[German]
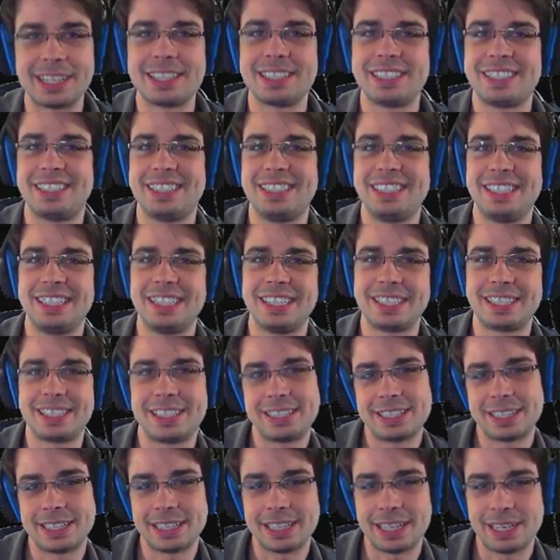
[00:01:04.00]
ist hier die ganze
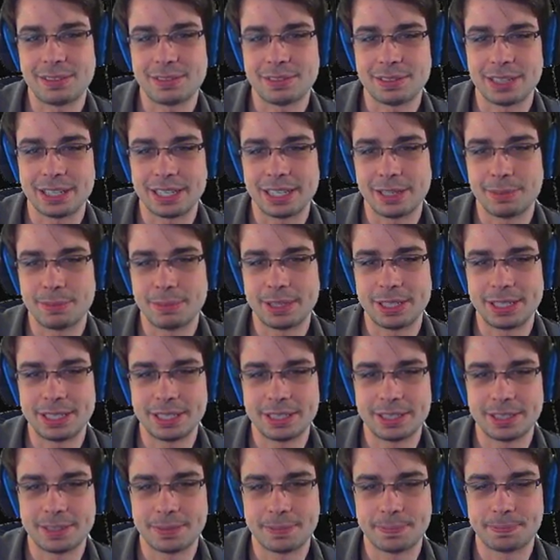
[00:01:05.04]
Zeit einfach
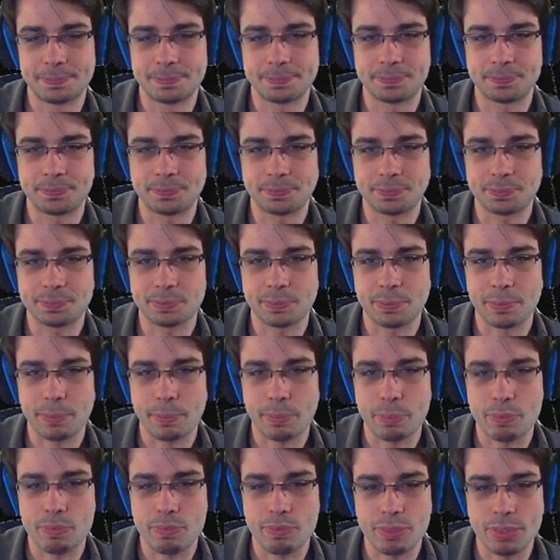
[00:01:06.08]
eingeblendet.
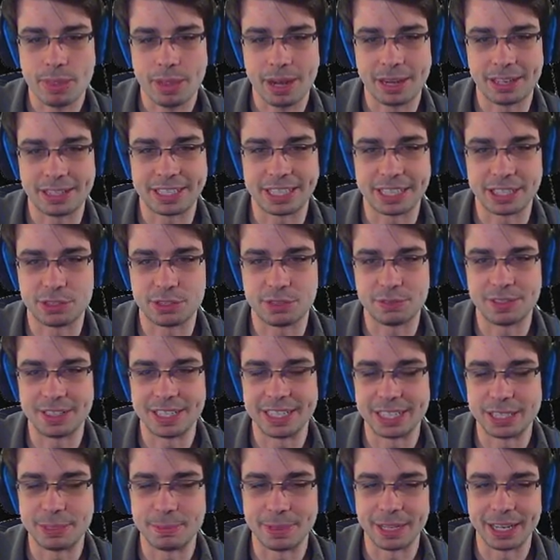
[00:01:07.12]
Oh, ich kann schon wieder
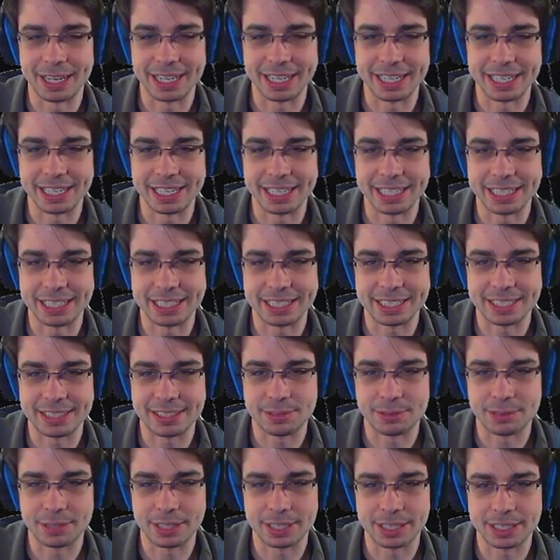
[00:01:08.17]
nicht mehr rennen, ey. Das ist
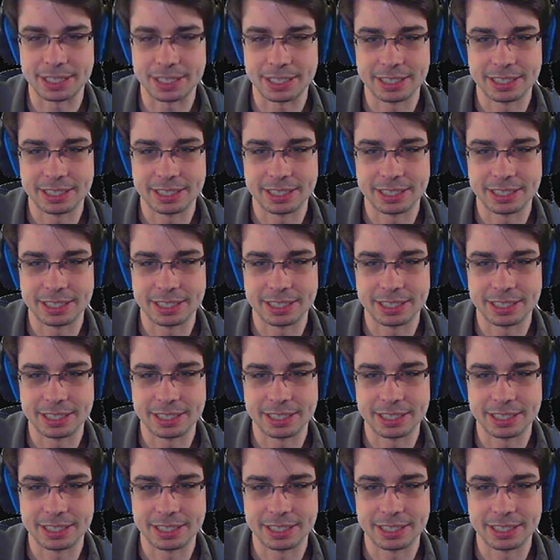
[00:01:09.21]
so kacke.